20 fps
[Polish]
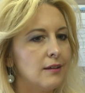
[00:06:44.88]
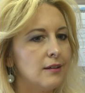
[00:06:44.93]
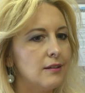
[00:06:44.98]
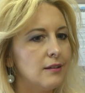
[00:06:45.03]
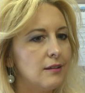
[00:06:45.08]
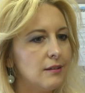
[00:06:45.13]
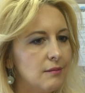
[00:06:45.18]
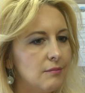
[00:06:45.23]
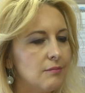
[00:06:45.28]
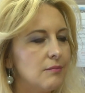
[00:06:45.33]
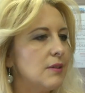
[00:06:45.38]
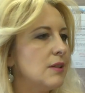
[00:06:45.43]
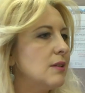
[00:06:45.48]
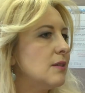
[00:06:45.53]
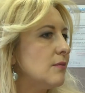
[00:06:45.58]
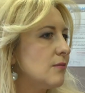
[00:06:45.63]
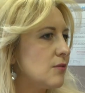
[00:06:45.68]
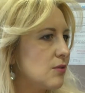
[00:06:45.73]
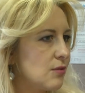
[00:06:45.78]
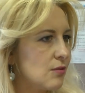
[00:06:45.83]
I,
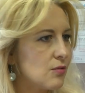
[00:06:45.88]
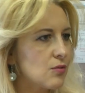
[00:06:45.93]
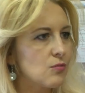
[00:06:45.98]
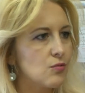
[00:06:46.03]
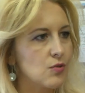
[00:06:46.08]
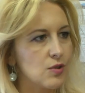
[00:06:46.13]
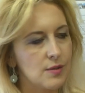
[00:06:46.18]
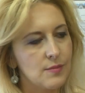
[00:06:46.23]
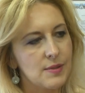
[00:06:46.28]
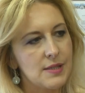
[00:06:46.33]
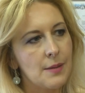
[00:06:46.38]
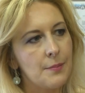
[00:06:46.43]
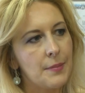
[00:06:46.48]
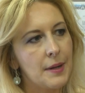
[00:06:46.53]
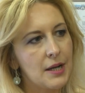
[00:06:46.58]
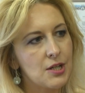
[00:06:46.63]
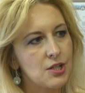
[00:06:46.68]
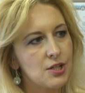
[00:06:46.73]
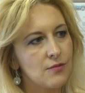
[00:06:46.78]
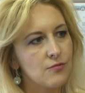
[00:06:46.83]
i w związku z tym
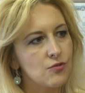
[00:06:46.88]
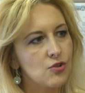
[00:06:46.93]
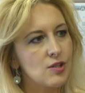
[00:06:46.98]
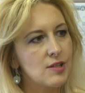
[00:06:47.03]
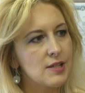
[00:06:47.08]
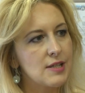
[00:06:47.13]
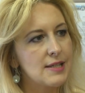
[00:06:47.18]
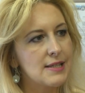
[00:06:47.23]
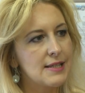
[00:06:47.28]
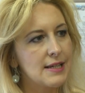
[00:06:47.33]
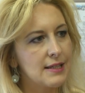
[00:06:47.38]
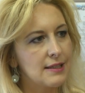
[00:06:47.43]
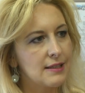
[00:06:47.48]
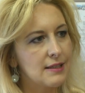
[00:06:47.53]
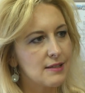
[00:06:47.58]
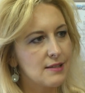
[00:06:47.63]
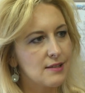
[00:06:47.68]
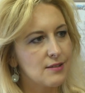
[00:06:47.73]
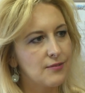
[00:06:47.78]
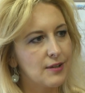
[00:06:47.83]
zapraszam wszystkich
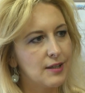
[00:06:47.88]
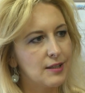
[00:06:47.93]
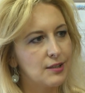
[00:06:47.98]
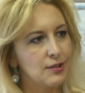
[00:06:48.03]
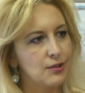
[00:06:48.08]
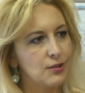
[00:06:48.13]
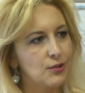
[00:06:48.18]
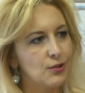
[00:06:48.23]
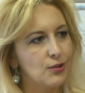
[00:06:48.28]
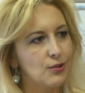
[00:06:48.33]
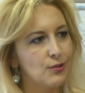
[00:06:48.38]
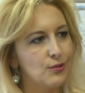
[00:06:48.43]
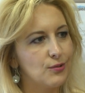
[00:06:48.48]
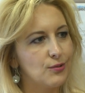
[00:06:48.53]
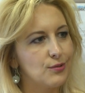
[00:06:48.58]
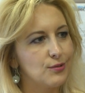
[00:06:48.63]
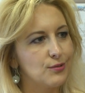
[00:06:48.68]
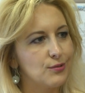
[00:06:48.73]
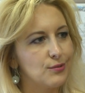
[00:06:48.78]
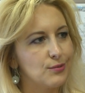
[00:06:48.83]
zainteresowanych
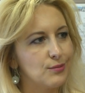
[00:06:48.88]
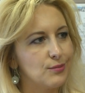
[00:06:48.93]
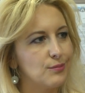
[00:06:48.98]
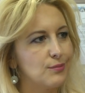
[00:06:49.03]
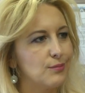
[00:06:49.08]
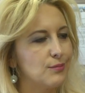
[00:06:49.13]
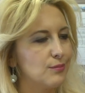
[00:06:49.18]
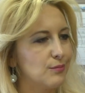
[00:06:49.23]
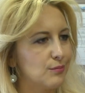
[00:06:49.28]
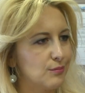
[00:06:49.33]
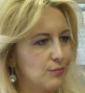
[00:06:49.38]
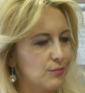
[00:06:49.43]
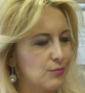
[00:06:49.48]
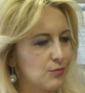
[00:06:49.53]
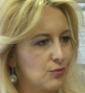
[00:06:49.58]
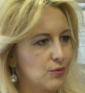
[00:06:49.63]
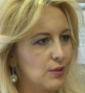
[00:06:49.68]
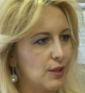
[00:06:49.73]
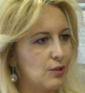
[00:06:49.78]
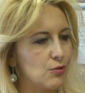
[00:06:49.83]
do
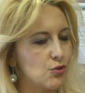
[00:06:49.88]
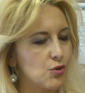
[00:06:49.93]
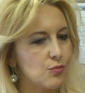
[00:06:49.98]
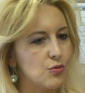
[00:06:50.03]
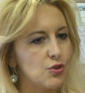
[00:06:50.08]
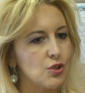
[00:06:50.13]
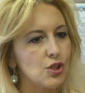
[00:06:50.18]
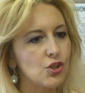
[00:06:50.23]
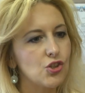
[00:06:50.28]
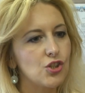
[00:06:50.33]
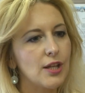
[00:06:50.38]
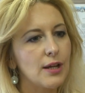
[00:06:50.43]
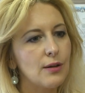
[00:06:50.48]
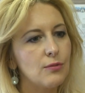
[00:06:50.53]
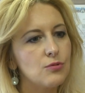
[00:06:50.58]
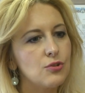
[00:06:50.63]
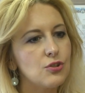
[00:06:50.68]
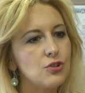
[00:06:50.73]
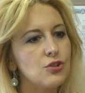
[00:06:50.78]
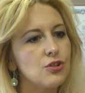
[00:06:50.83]
tego, żeby się
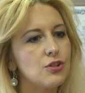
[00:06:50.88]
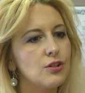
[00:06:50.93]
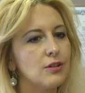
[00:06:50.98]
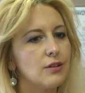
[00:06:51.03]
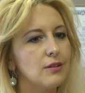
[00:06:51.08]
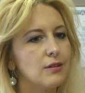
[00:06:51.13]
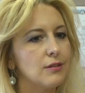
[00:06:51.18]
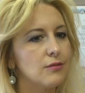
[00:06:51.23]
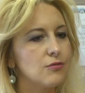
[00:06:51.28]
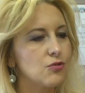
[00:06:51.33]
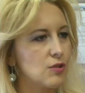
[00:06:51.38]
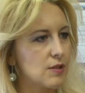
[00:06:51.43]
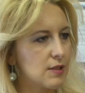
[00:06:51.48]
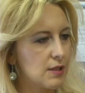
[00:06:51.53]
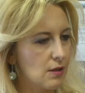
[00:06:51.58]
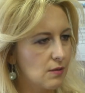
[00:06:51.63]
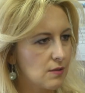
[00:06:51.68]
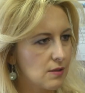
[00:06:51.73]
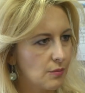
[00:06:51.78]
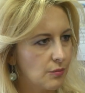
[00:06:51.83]
kształcić.
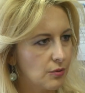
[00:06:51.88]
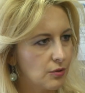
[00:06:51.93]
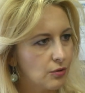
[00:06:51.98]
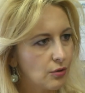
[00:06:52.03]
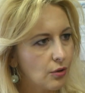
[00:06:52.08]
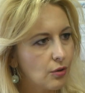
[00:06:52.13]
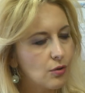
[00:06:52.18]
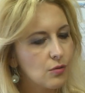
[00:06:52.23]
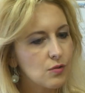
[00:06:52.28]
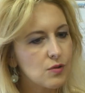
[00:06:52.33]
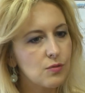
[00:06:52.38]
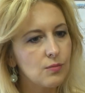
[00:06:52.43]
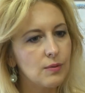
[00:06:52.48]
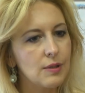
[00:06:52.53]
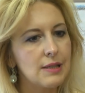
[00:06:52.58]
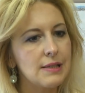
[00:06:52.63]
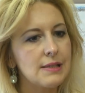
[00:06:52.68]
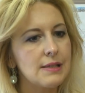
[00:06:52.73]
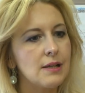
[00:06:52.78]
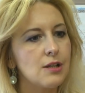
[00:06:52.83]
Wszystkie osoby
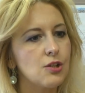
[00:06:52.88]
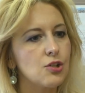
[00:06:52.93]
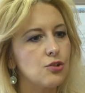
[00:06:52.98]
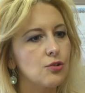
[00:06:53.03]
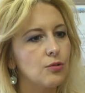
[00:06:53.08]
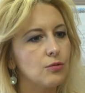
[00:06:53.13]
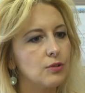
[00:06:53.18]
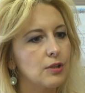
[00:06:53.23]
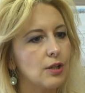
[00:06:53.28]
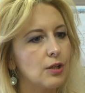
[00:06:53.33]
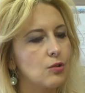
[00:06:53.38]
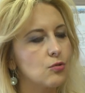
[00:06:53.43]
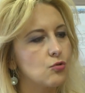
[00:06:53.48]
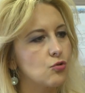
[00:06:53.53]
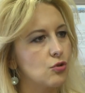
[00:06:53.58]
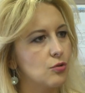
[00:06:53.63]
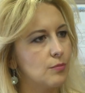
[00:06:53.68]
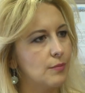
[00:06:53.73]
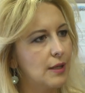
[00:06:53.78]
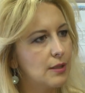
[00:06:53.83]
dorosłe, niezależnie od tego,
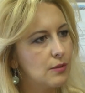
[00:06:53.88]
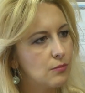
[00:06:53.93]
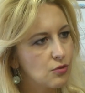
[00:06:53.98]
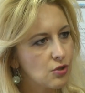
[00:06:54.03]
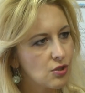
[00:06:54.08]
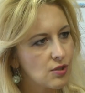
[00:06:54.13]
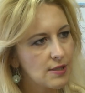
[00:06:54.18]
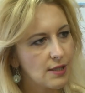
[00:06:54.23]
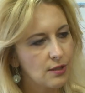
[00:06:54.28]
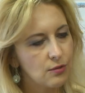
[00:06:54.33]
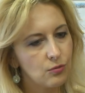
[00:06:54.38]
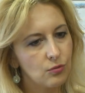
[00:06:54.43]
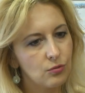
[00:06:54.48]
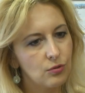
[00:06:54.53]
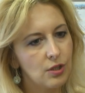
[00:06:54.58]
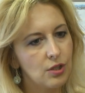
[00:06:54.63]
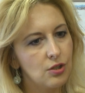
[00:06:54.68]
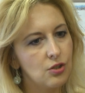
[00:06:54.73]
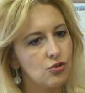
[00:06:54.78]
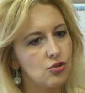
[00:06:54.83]
czy mają gdzieś
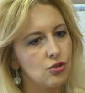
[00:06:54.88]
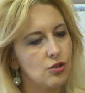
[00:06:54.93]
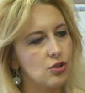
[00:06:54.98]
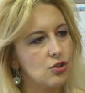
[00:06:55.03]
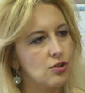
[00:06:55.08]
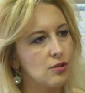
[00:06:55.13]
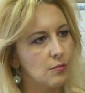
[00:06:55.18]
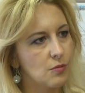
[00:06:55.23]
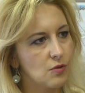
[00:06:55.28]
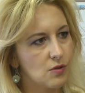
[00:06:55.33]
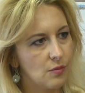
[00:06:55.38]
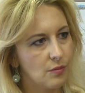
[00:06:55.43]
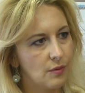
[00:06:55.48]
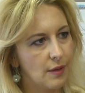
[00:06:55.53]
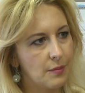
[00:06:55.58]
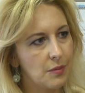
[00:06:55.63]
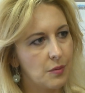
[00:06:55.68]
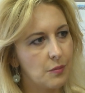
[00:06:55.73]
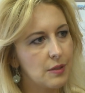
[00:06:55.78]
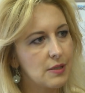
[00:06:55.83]
zatrudnienie, czy też są
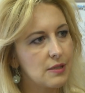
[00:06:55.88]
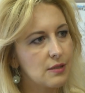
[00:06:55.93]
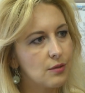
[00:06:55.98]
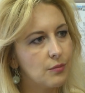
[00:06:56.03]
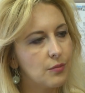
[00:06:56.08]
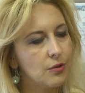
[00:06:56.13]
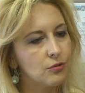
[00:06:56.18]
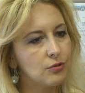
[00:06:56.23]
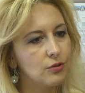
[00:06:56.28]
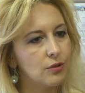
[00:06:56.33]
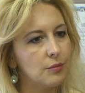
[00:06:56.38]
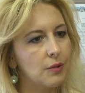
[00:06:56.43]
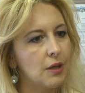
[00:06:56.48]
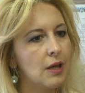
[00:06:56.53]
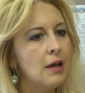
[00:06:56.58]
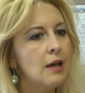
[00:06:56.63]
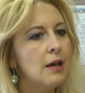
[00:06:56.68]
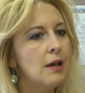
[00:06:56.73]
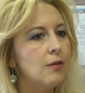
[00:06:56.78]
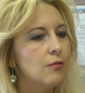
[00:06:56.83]
osobami
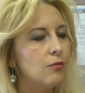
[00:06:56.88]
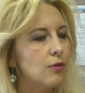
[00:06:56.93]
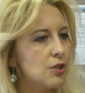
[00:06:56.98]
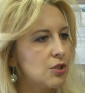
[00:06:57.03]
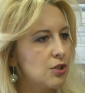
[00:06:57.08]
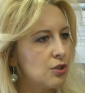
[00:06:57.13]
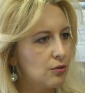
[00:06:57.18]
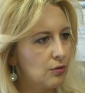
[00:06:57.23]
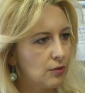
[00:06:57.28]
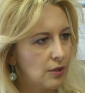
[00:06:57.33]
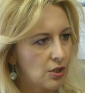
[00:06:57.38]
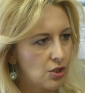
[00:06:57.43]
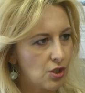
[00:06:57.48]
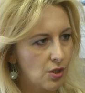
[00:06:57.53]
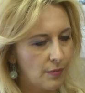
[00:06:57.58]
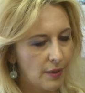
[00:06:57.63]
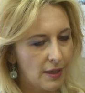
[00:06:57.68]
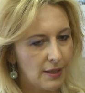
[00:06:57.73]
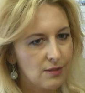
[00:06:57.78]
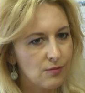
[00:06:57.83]
bezrobotnymi, właśnie do
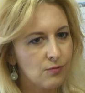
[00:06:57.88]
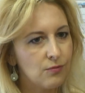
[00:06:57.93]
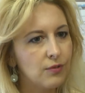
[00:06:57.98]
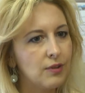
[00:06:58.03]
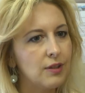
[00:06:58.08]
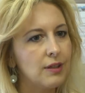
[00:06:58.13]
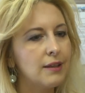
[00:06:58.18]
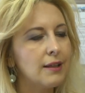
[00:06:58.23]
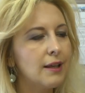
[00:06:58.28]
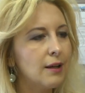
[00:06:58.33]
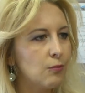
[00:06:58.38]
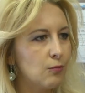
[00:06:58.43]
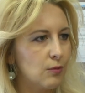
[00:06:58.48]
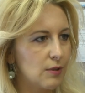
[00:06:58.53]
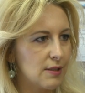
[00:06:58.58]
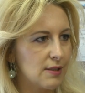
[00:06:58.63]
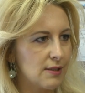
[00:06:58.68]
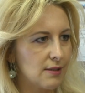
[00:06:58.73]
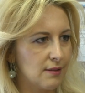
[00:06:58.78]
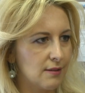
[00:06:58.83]
naszej placówki na
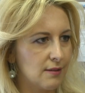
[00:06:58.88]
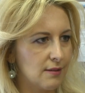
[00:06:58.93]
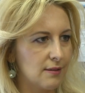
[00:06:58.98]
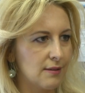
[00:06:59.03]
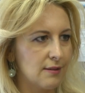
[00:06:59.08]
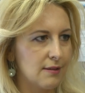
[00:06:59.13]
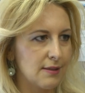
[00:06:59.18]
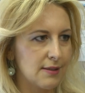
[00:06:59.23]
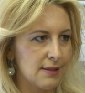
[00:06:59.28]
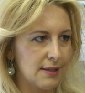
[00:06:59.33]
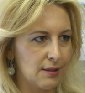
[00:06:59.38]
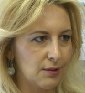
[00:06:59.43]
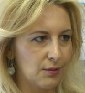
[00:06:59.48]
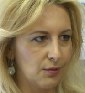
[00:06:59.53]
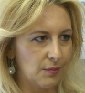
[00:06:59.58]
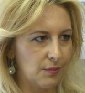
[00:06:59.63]
ulicy ulicy y, San